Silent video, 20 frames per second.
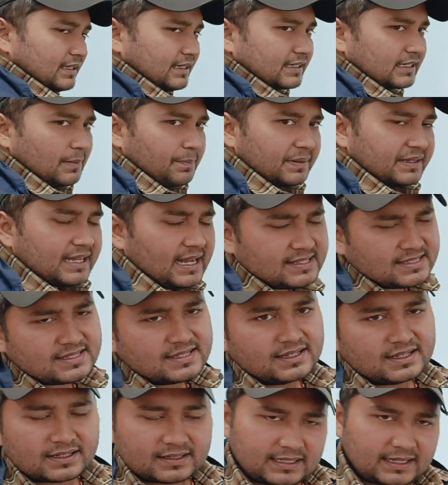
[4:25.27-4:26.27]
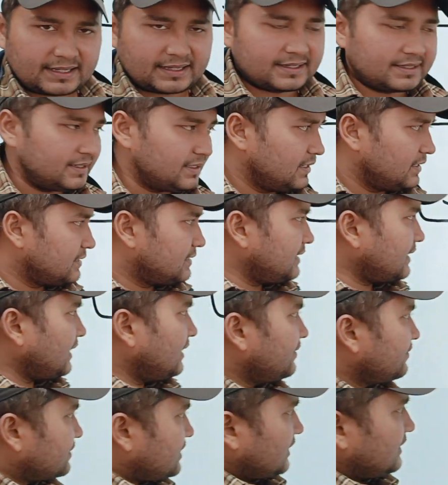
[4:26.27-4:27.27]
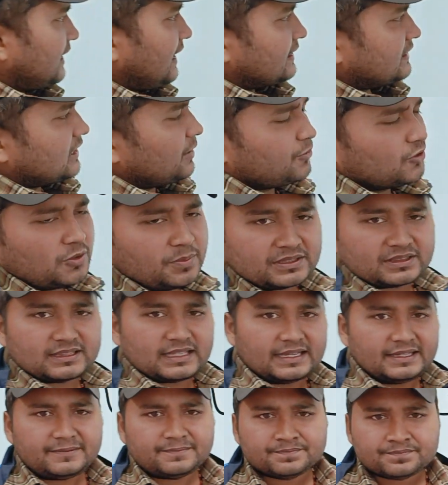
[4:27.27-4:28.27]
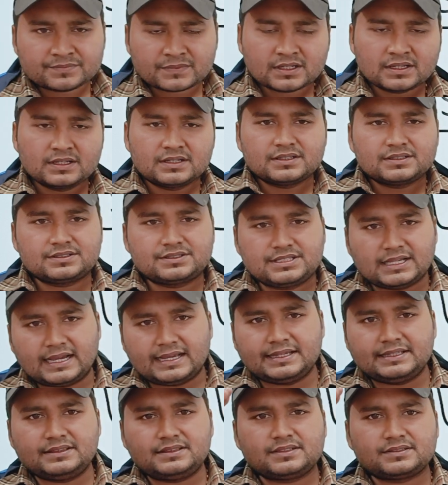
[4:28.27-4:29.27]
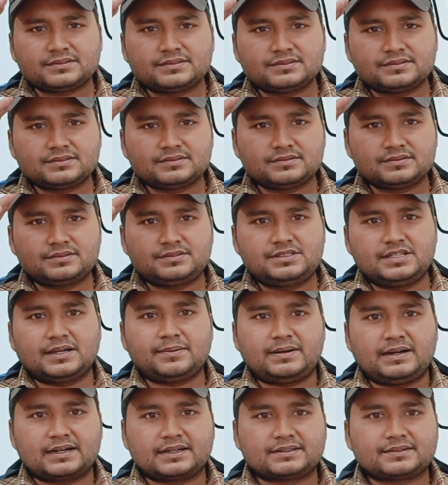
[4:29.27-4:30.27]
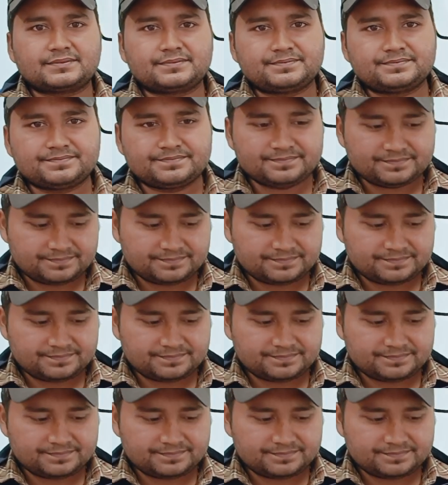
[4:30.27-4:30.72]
देने का प्रयास करेंगे ठीक है चलिए आज के वीडियो में इतना ही जय हिंद जय भारत